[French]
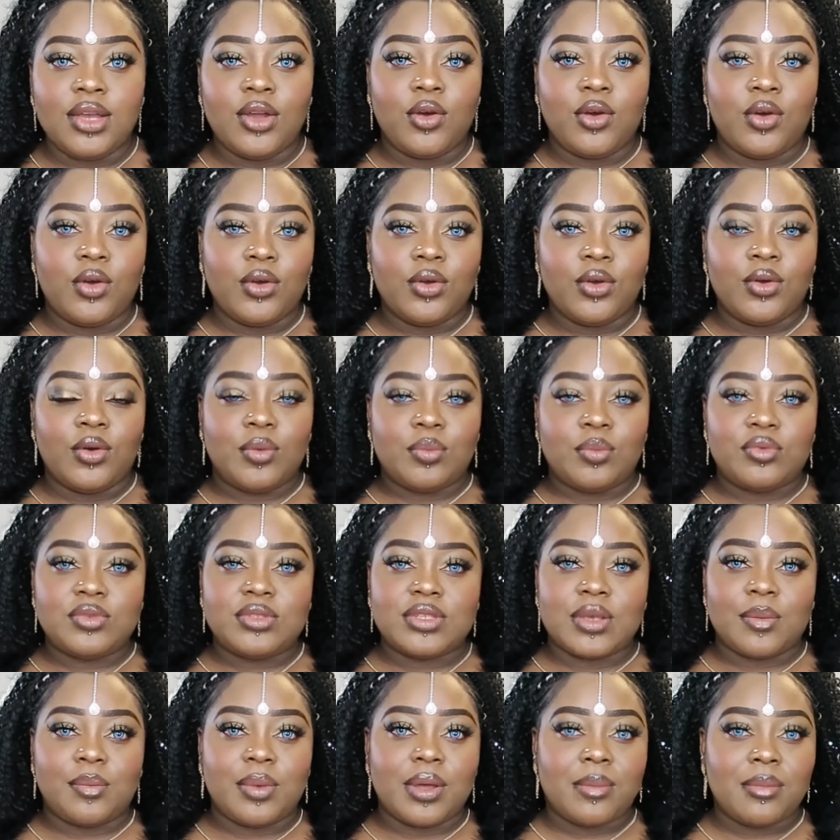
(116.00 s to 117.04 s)
Euh, en plus,
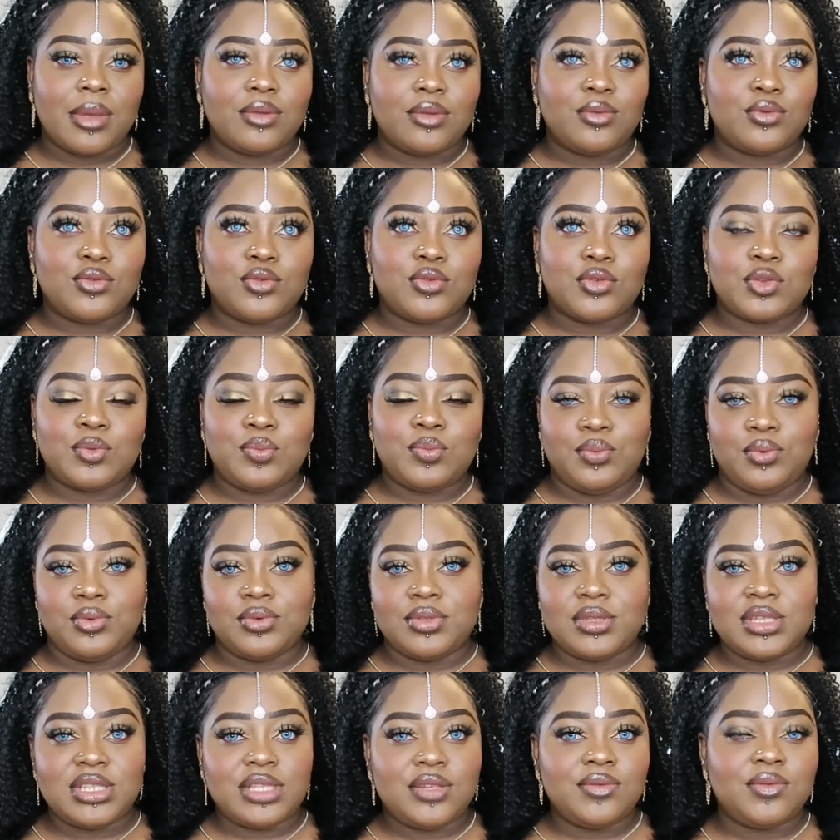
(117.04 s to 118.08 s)
il y a pas mal de choses
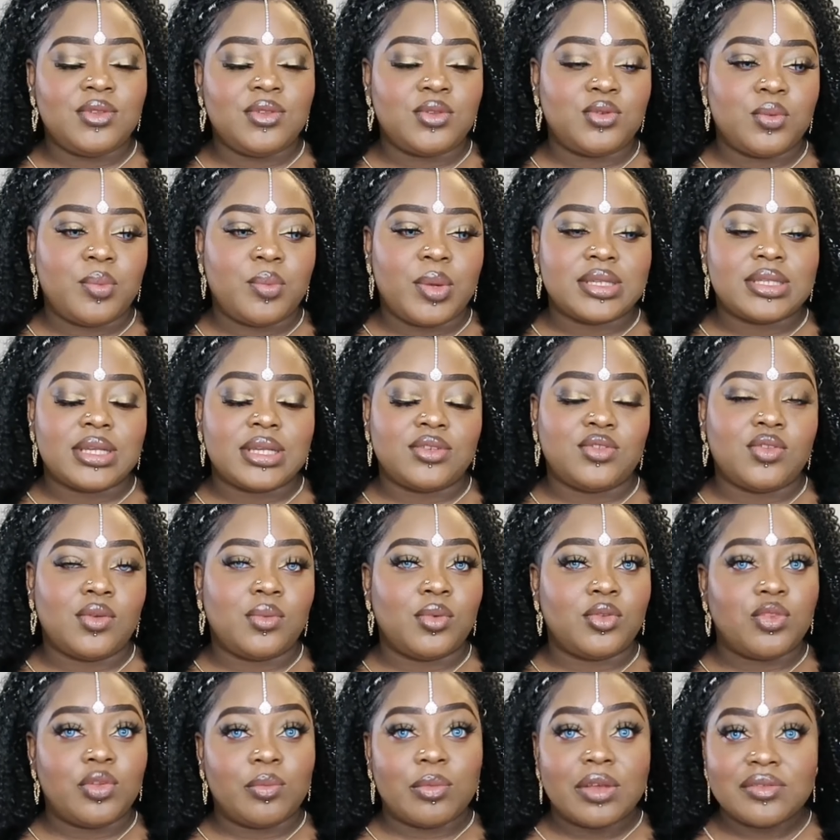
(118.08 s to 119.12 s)
positives qui se passent
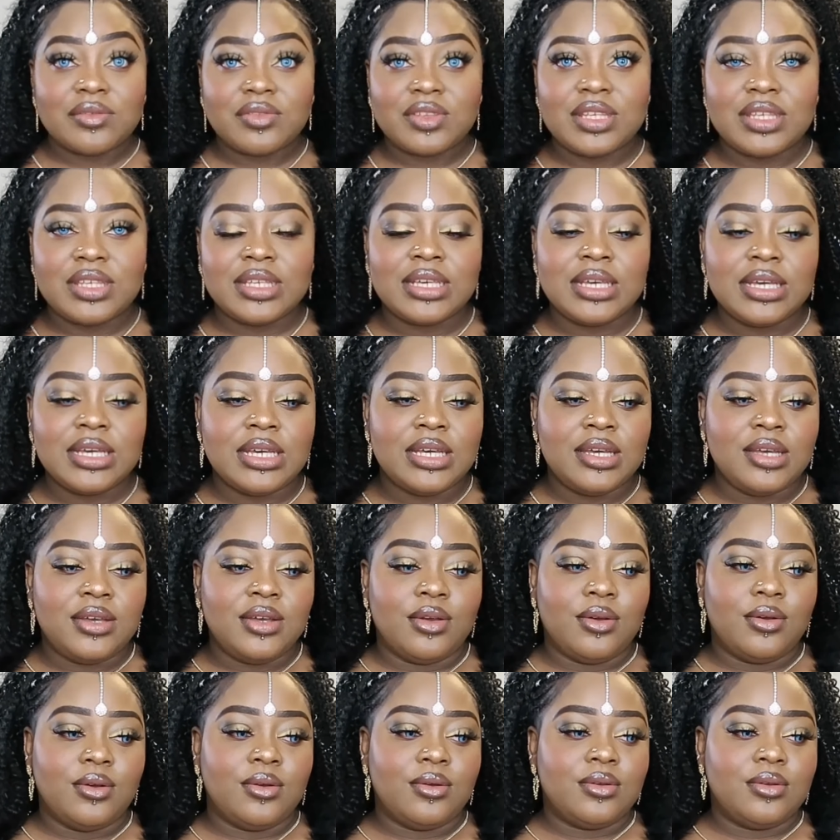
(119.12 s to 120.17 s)
actuellement dans ma vie,
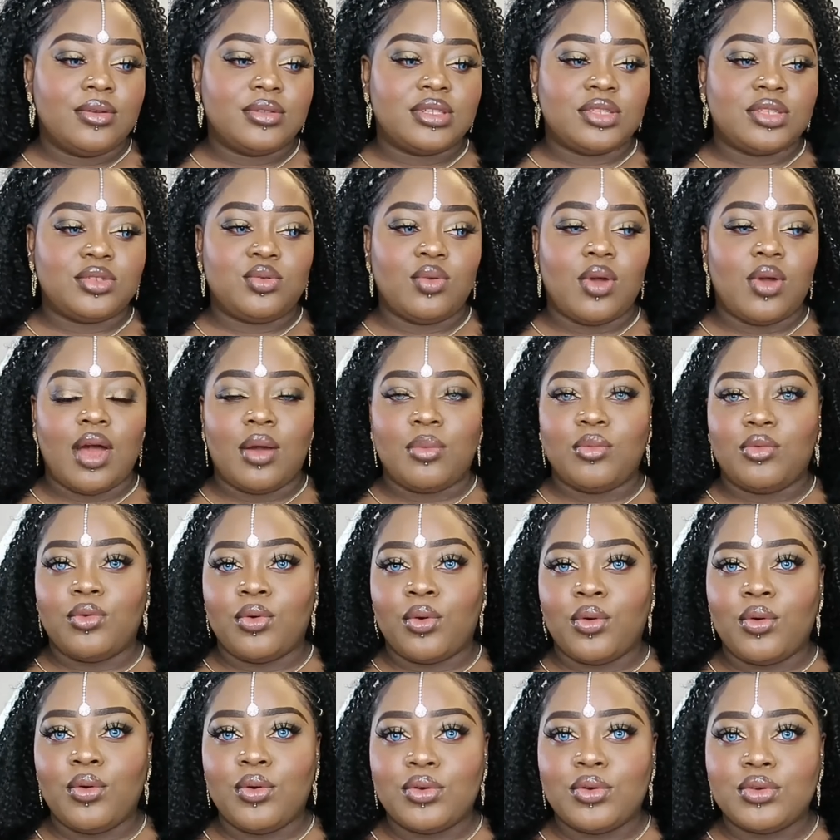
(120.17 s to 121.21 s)
euh, ça soit
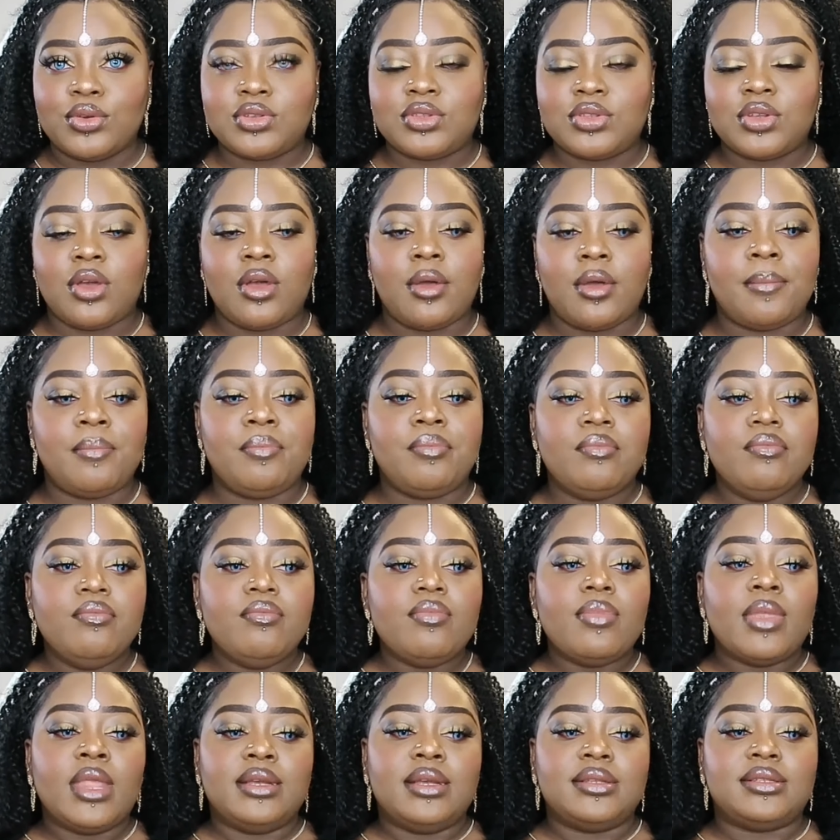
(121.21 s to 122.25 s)
amoureuse,
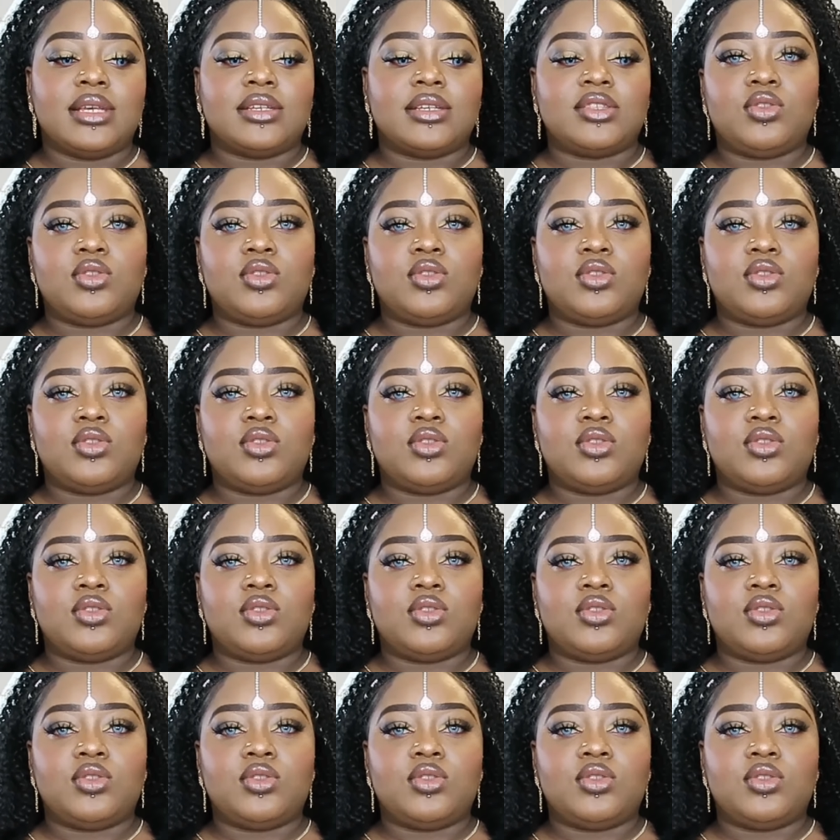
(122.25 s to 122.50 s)
ça